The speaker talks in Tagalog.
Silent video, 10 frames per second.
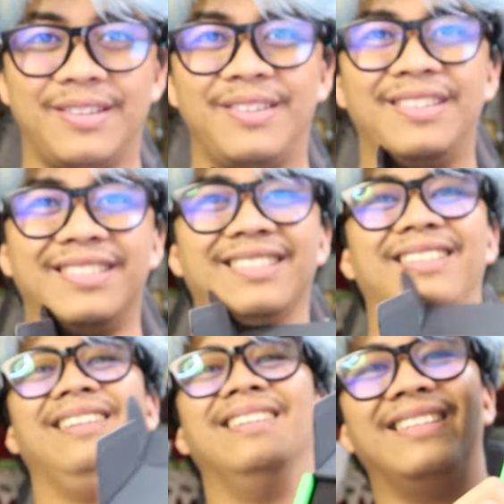So, ito na siya,
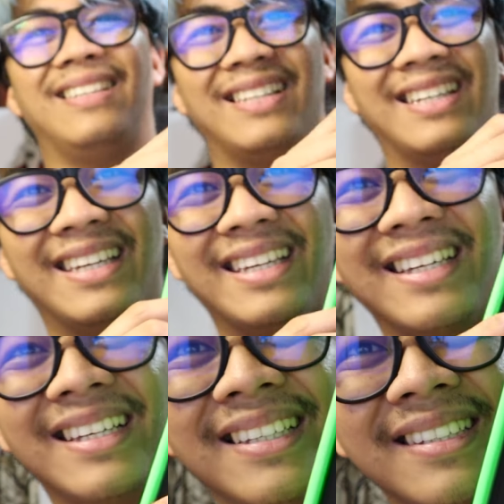
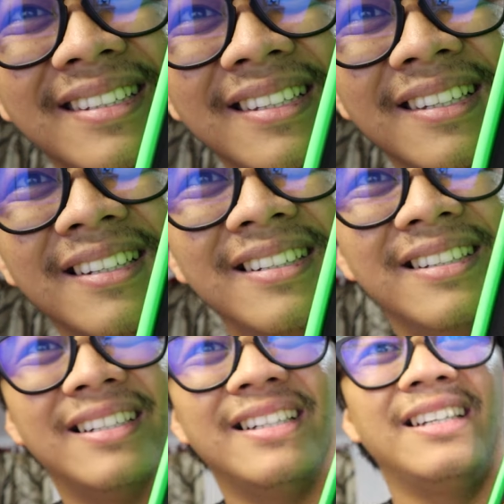guys.
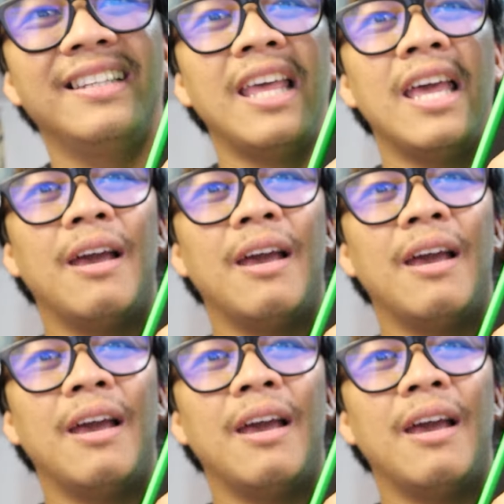Yan.